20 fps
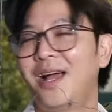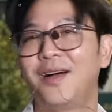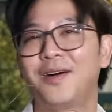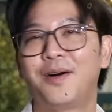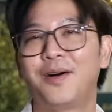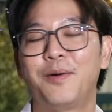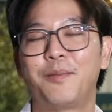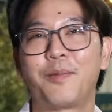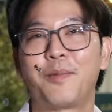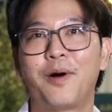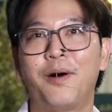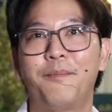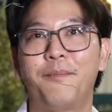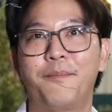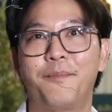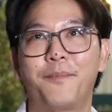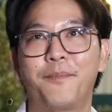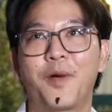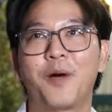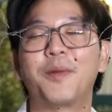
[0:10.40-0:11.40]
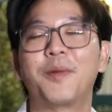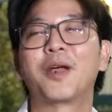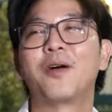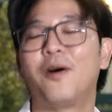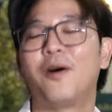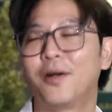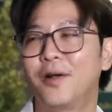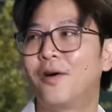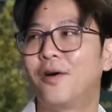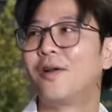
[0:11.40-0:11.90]
ก็ก็ก็ไปกอ
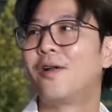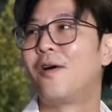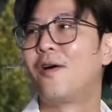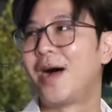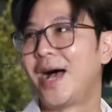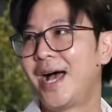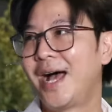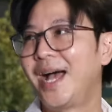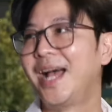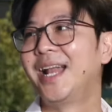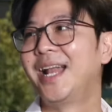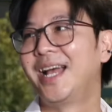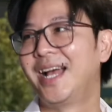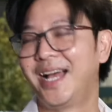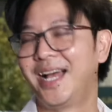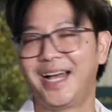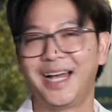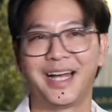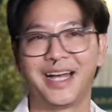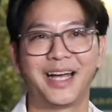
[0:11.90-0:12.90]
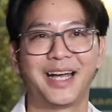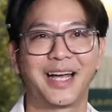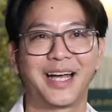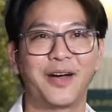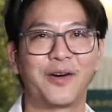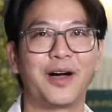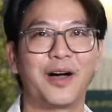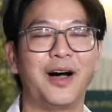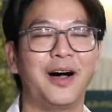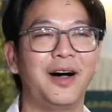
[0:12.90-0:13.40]
ดน้องก็ร้องไห้นะฮะเขาก็